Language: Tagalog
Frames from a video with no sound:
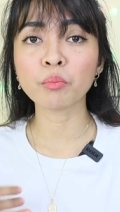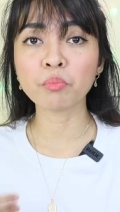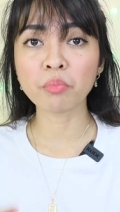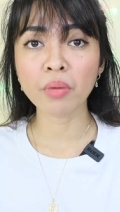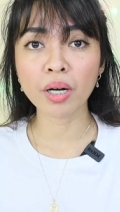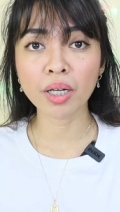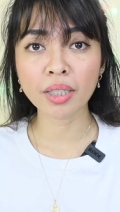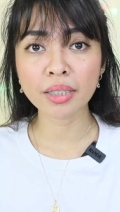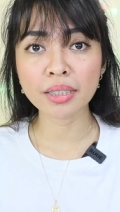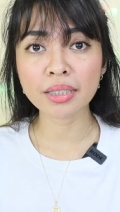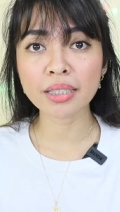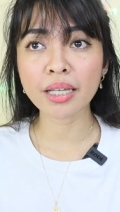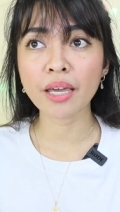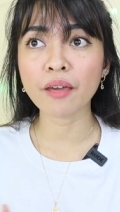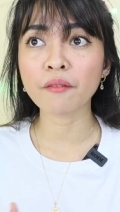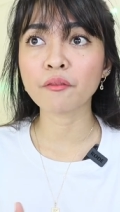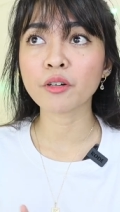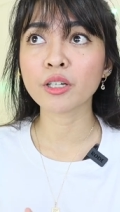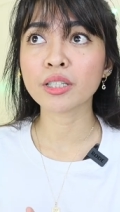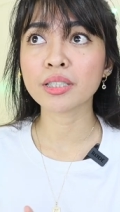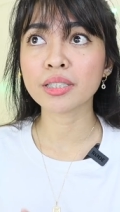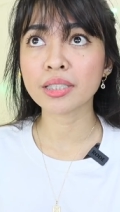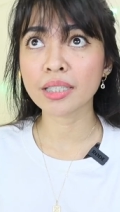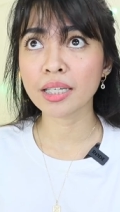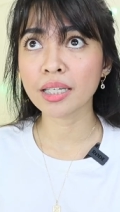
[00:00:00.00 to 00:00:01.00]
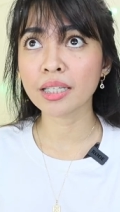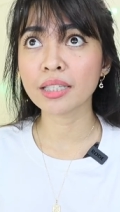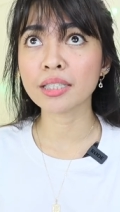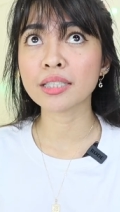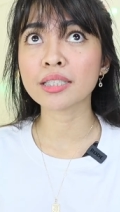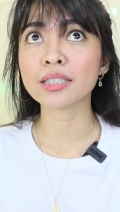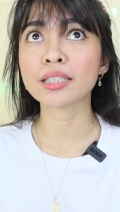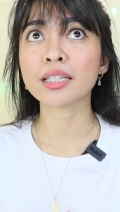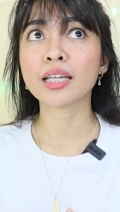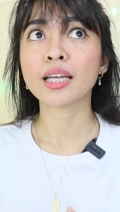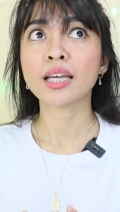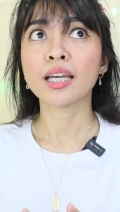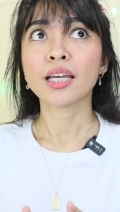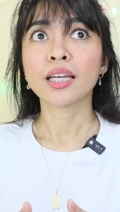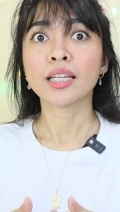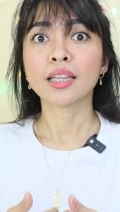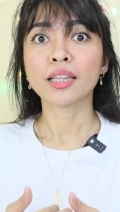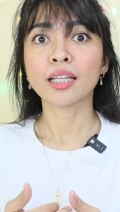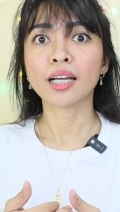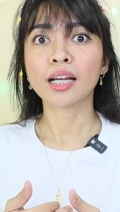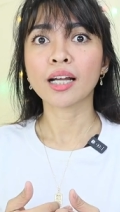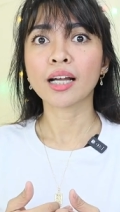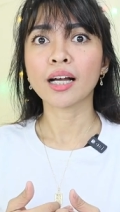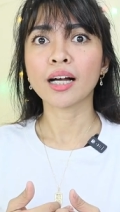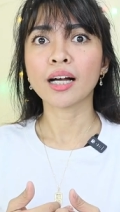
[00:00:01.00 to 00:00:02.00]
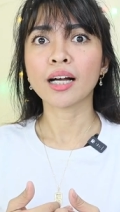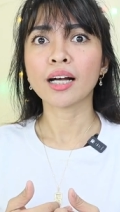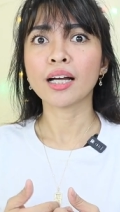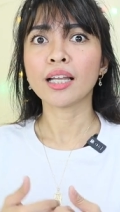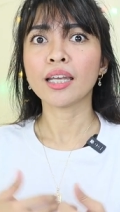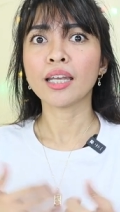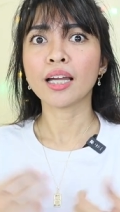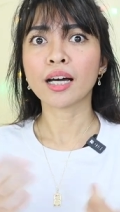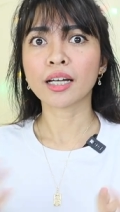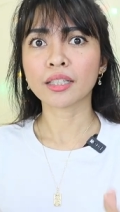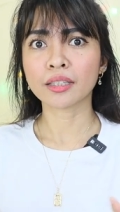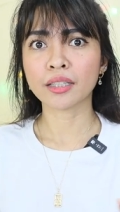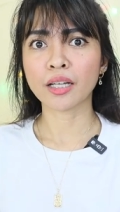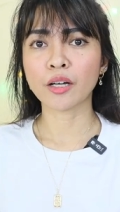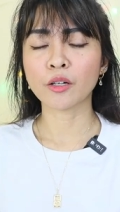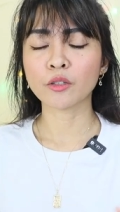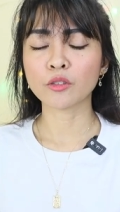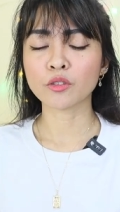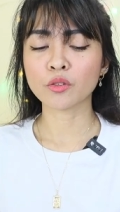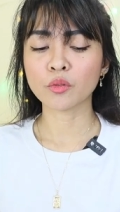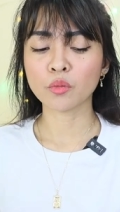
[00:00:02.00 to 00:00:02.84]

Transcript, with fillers: months ever since nagka-lockdown.